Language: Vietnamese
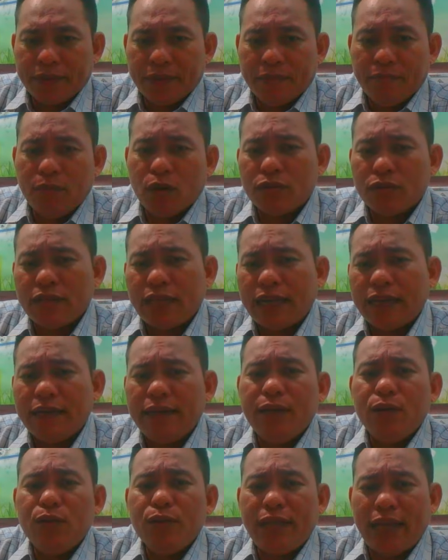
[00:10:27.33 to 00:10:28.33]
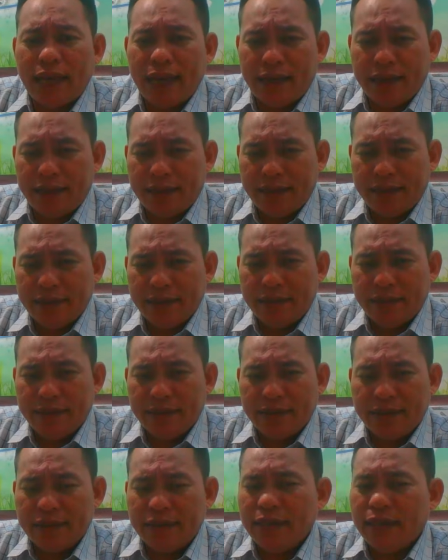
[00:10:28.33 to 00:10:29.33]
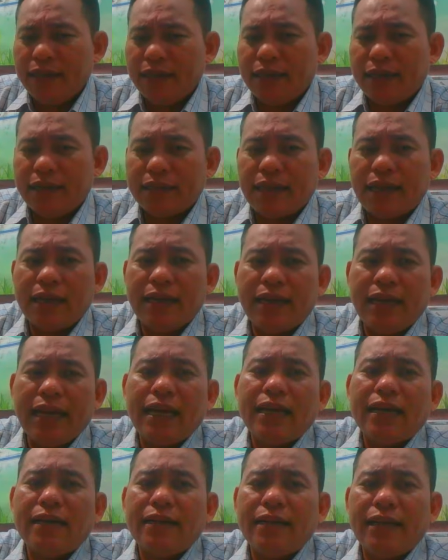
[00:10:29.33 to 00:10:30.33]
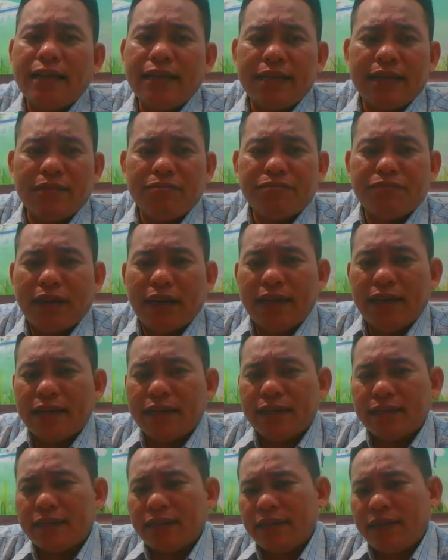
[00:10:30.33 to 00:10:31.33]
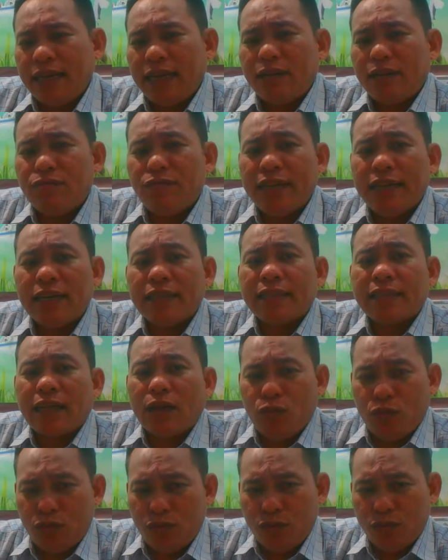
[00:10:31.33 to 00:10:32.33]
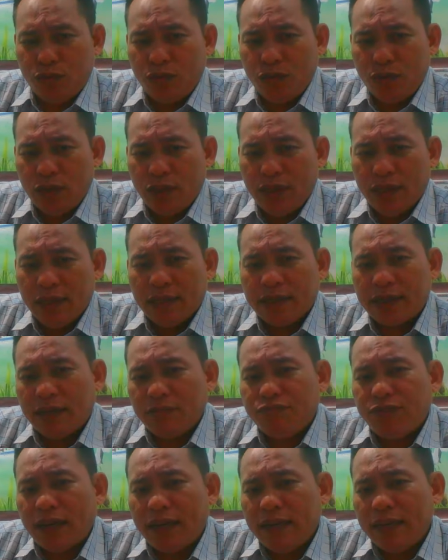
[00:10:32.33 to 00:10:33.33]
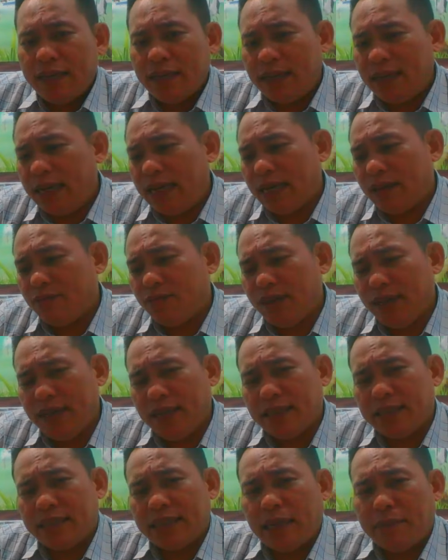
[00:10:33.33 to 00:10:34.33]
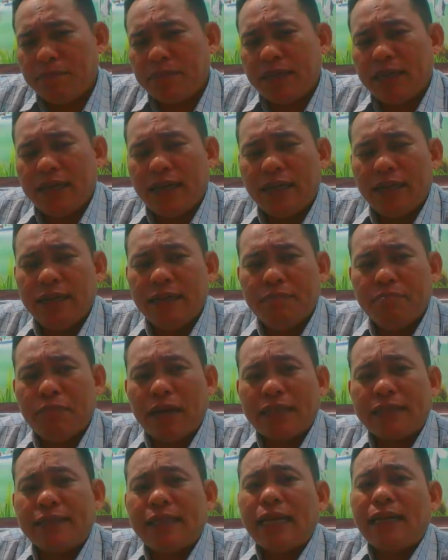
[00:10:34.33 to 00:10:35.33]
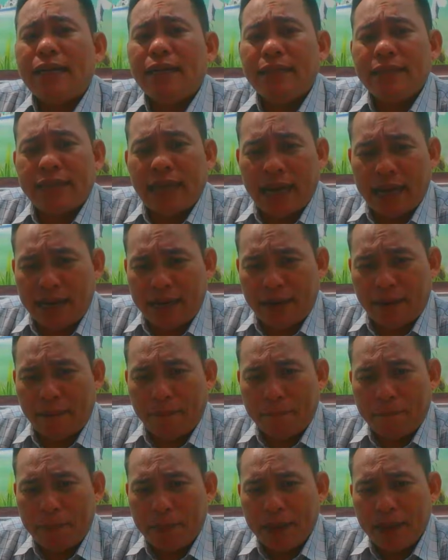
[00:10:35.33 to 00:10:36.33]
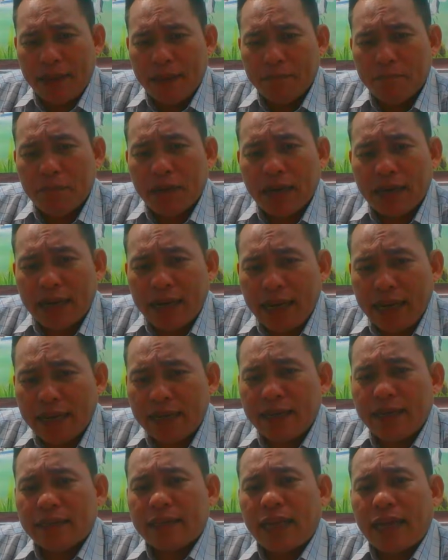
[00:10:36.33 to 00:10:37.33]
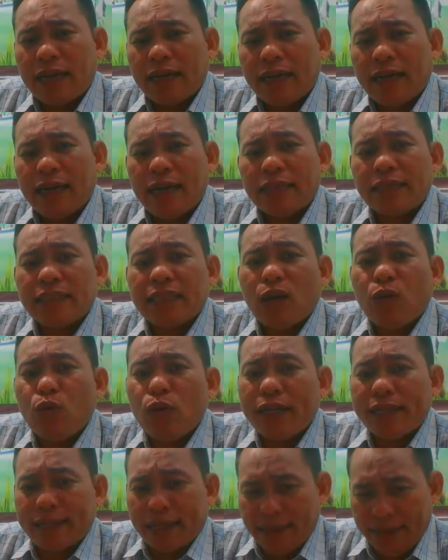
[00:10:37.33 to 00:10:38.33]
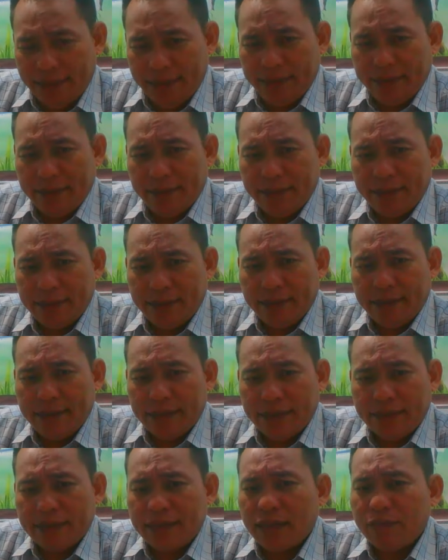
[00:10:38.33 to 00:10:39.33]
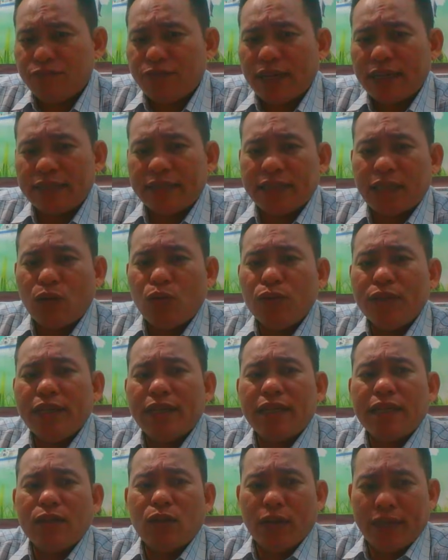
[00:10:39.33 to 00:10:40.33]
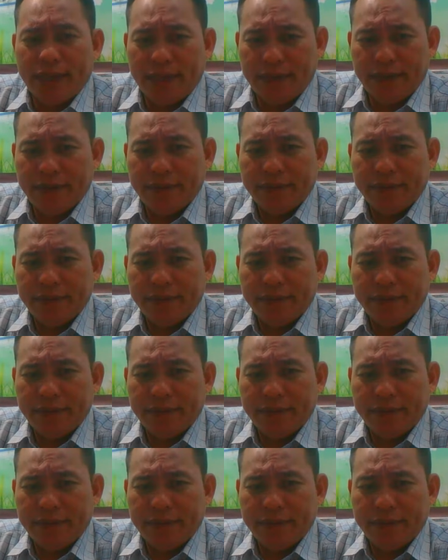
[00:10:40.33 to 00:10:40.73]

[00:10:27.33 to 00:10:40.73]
một cái thằng điếu giả có nghĩa là người ta ghét ở đây không phải là người ta ghét vì nó xấu không phải vì ghét vì nó xăm cái hình mặt trăng lên trán mà ghét về thằng này nó xấu cái tính chứ không phải xấu về cái ngoại hình